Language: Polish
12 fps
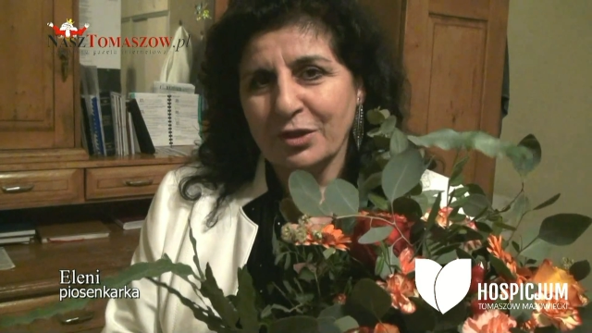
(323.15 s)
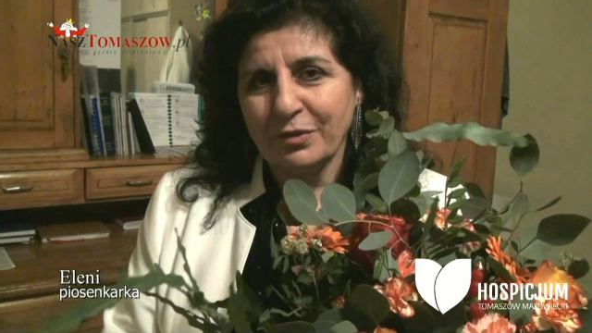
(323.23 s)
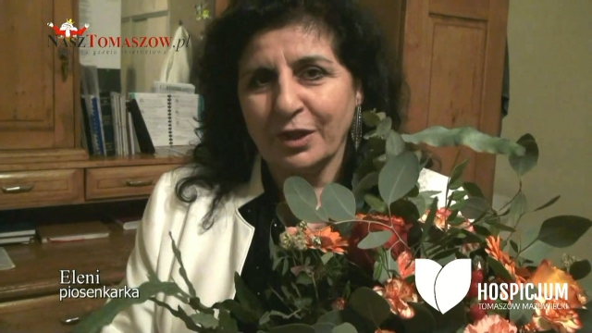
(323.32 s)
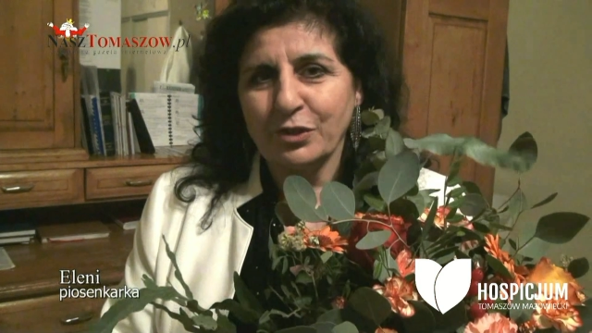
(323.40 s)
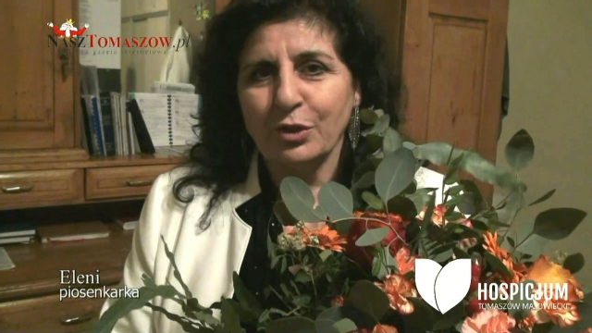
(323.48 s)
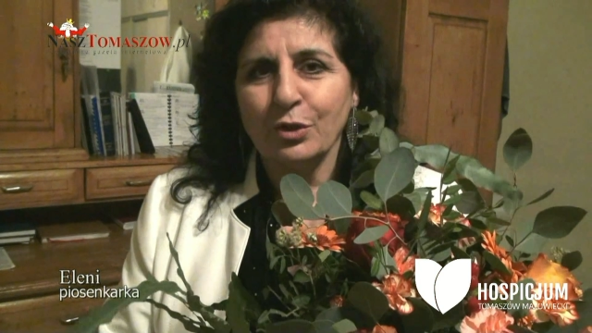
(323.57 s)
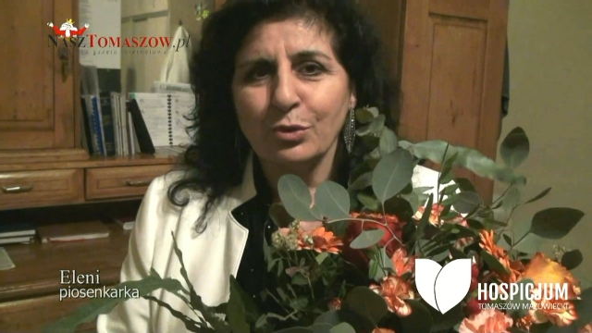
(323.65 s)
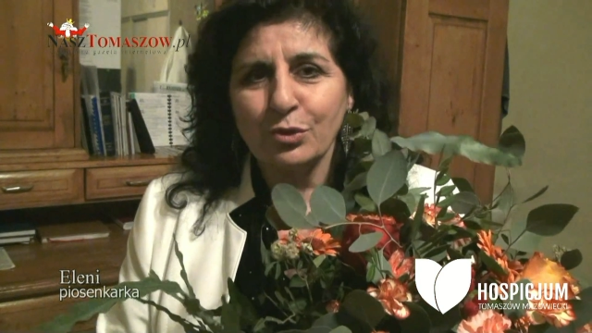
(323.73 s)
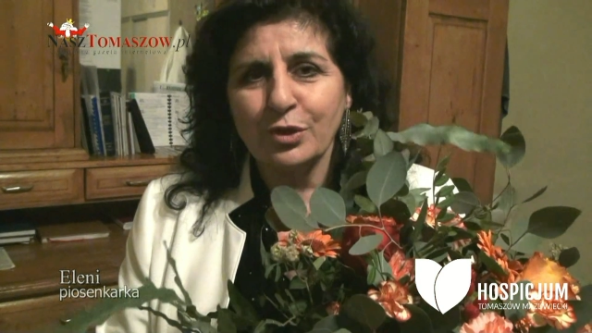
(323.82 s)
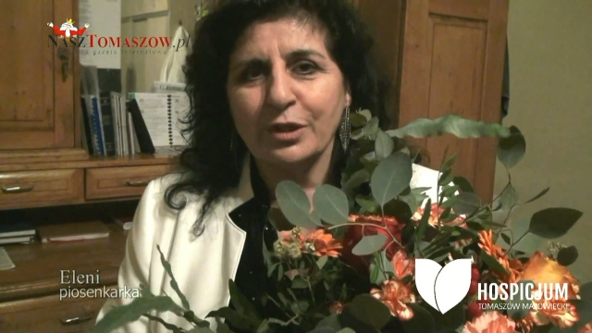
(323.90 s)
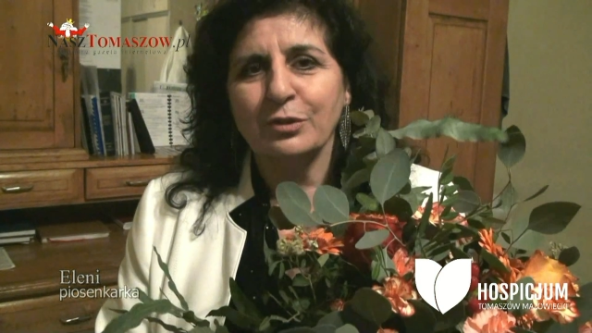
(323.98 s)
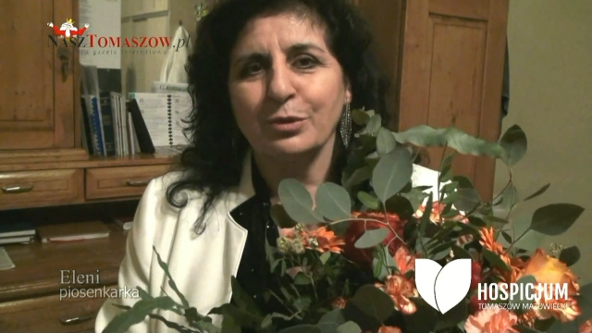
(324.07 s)
przeżywać
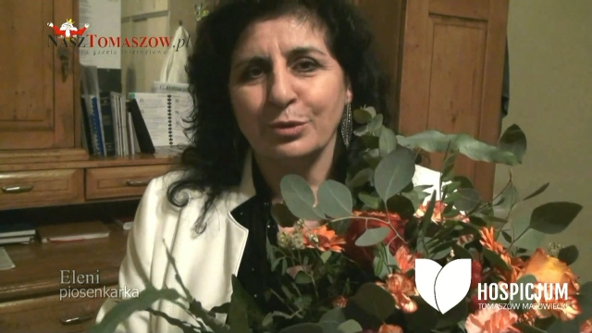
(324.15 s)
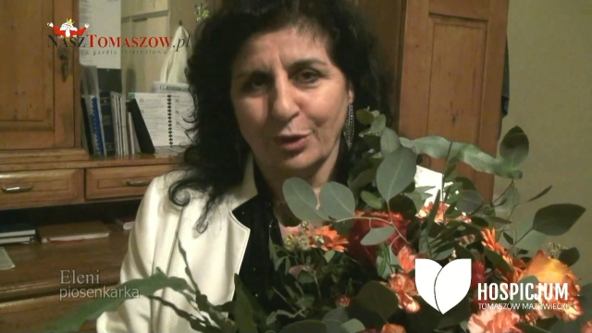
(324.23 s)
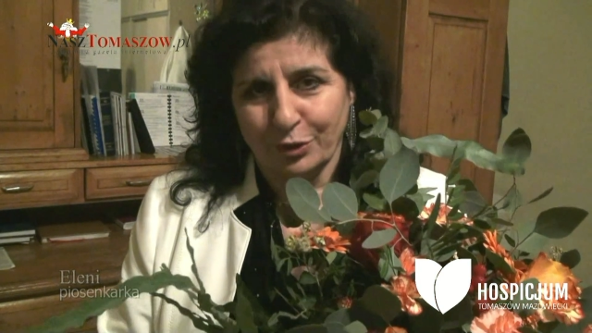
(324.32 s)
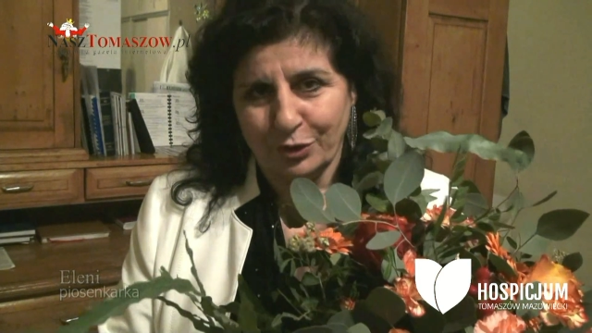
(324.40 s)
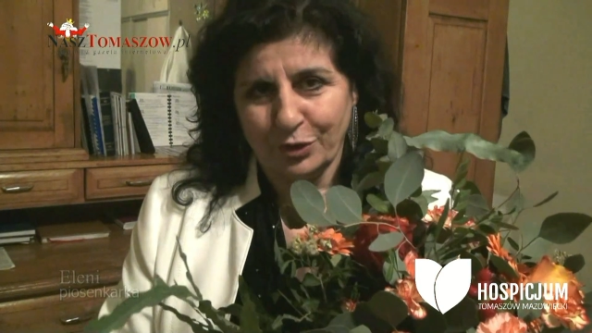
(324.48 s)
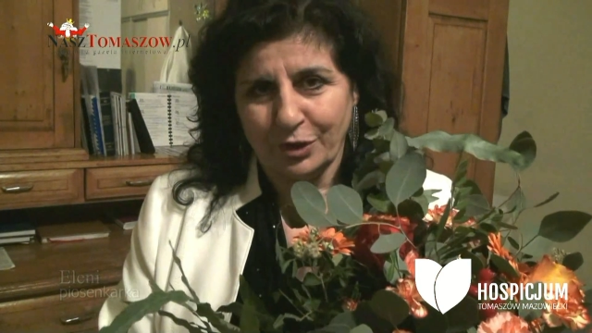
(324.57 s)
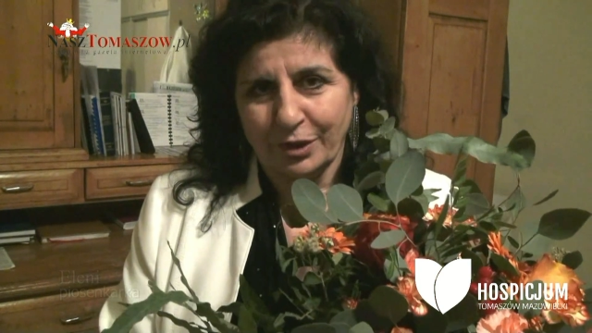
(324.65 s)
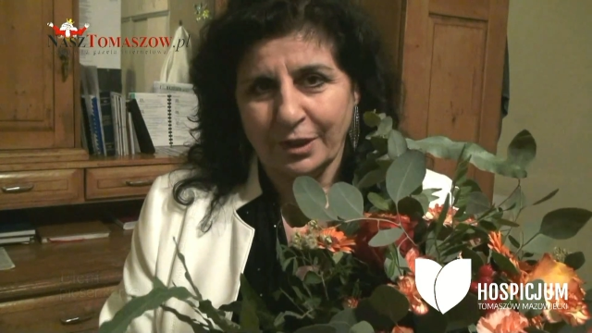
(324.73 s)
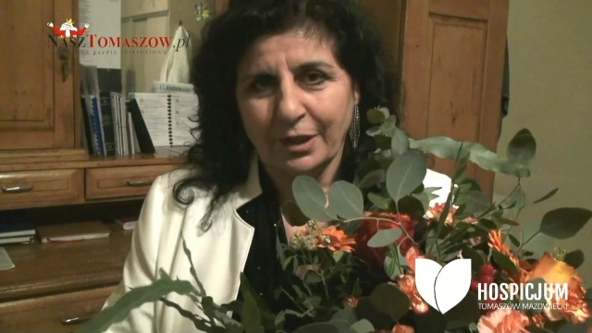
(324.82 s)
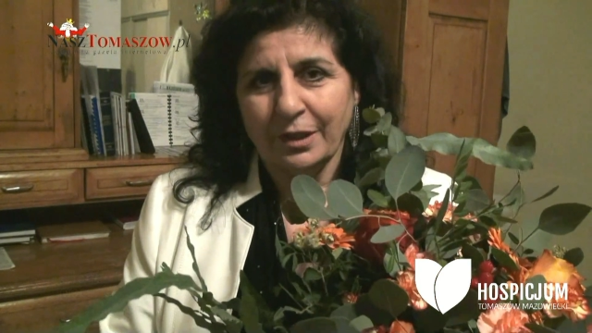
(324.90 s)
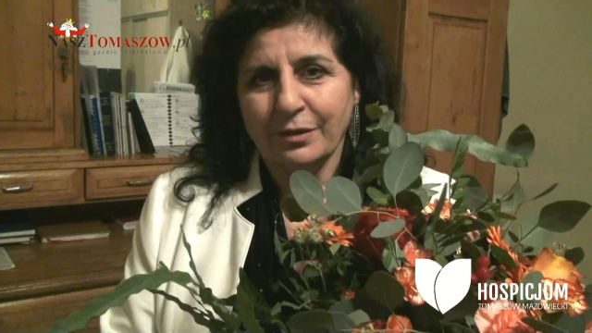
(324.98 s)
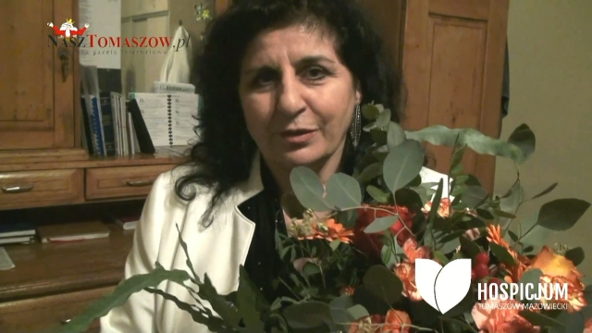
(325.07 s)
różne
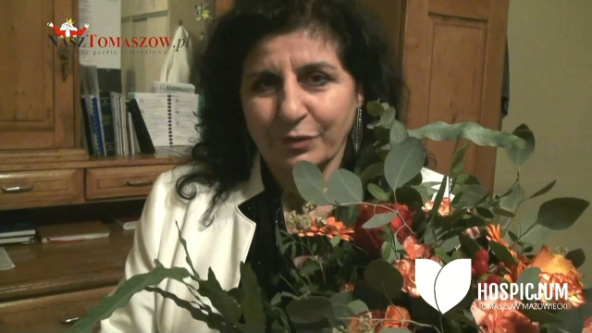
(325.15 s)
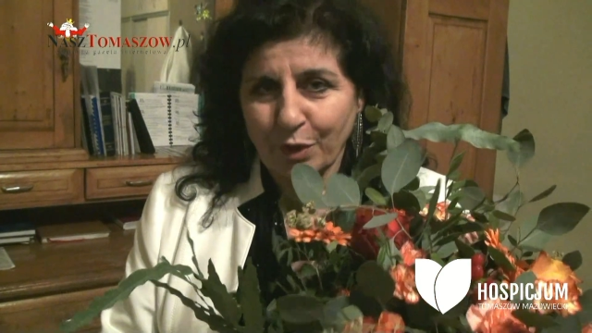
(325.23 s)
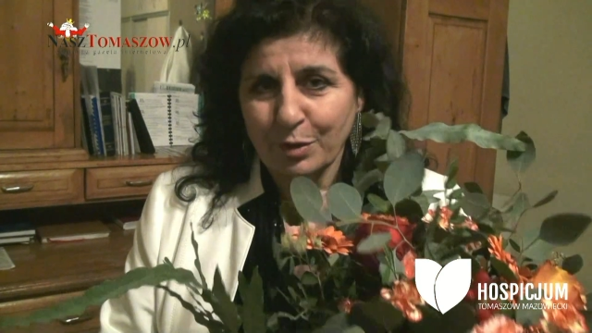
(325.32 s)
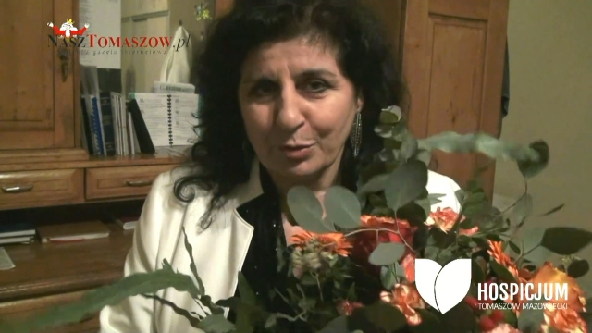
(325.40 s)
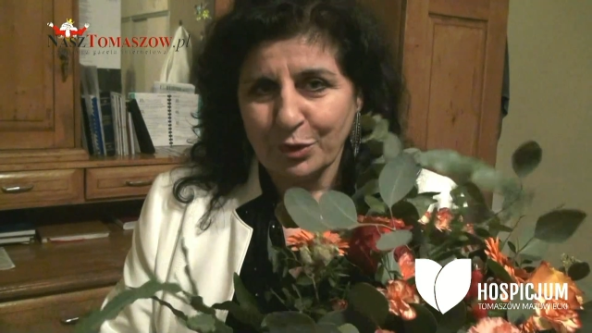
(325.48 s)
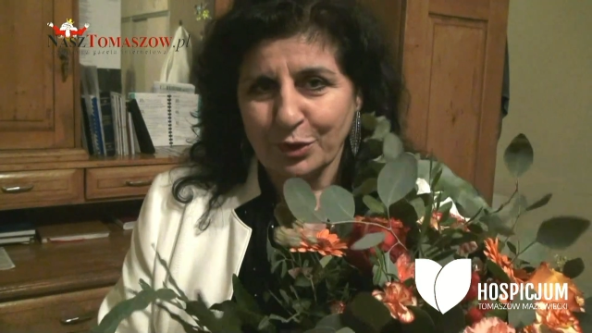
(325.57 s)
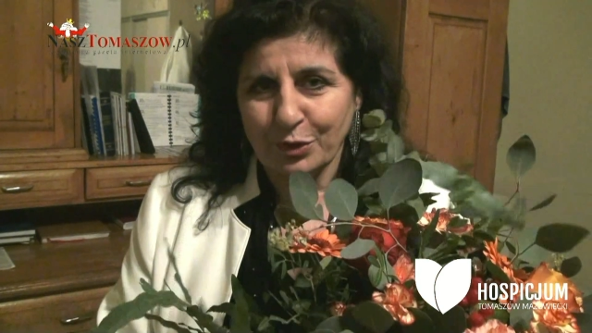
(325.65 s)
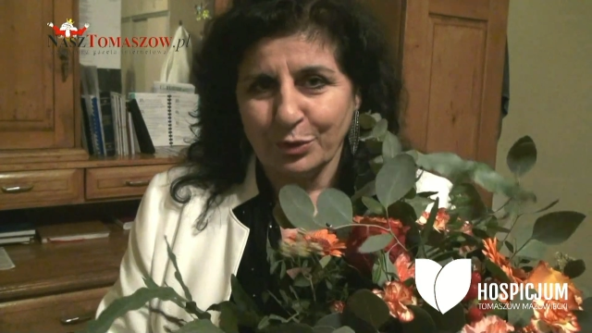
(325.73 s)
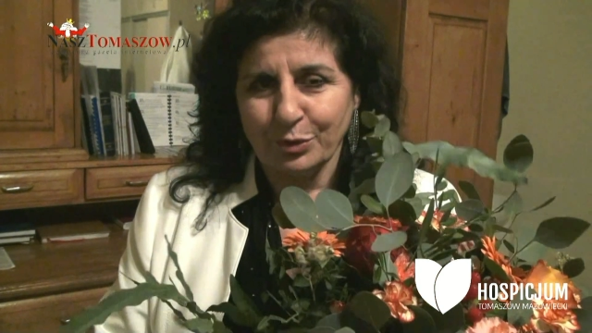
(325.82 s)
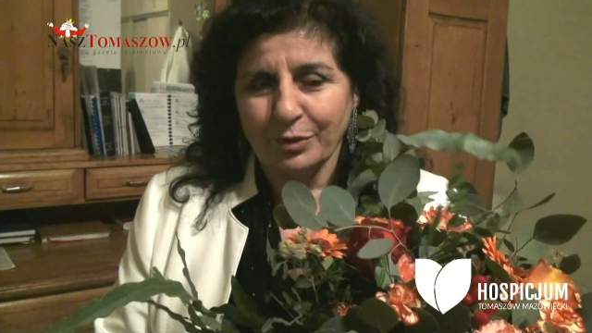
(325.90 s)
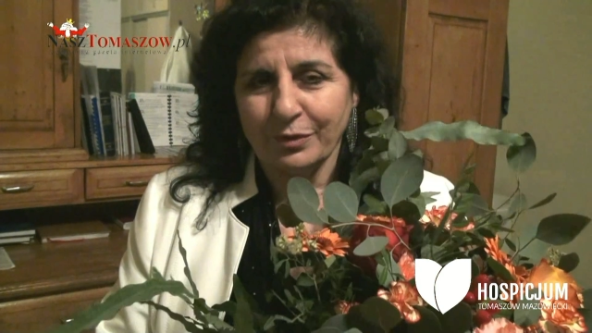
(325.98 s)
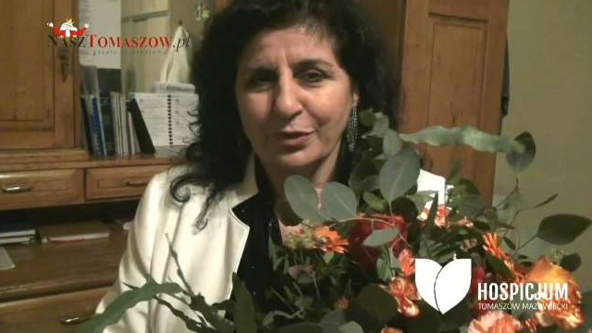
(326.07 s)
trudności w swoim
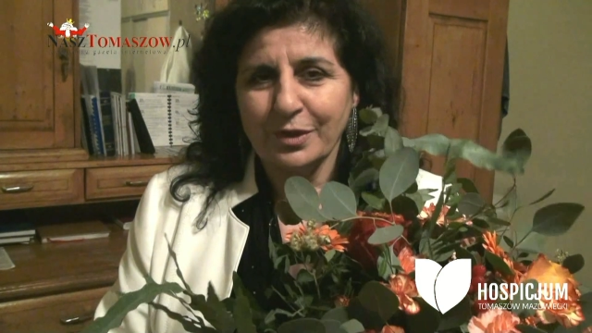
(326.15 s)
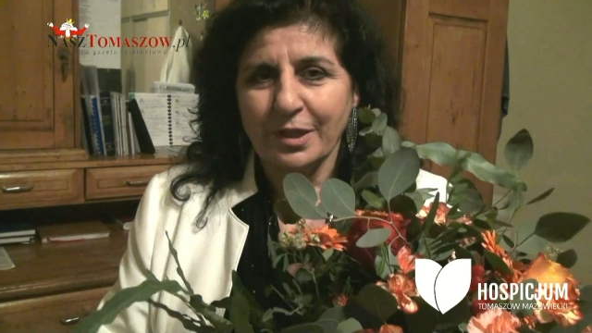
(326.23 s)
życiu.